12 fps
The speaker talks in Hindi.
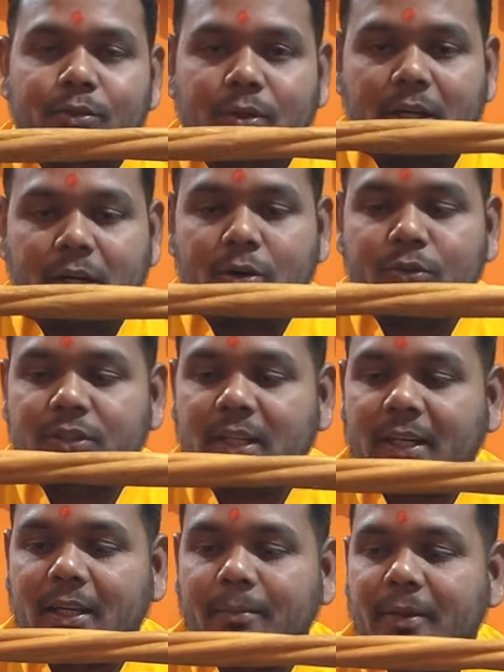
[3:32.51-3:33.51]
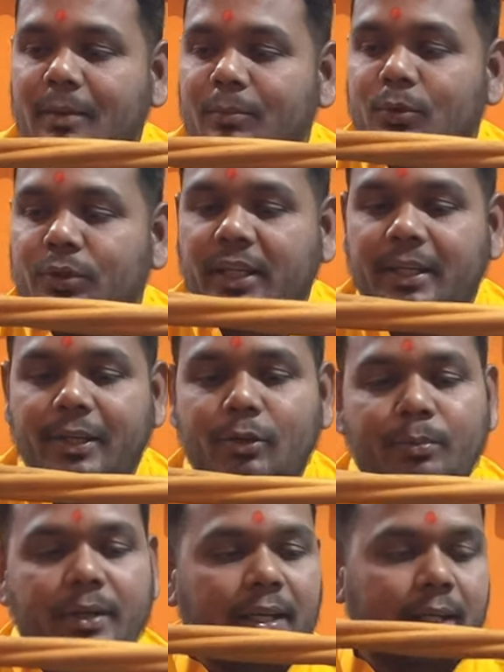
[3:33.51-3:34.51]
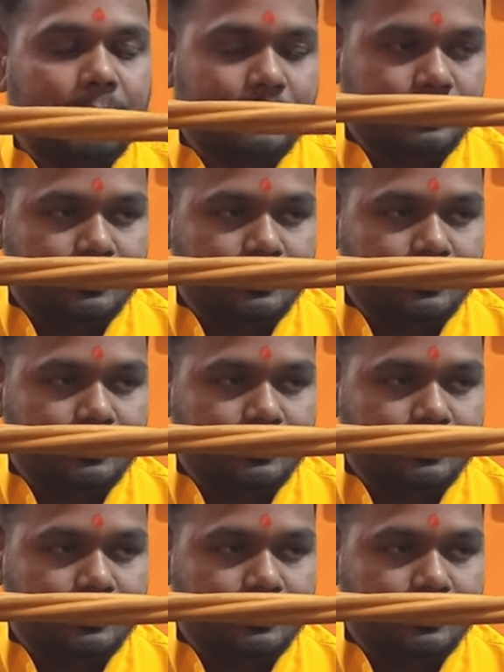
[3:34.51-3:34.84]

थोड़ा राउंड सर्कल में आपको देखने को मिलेगा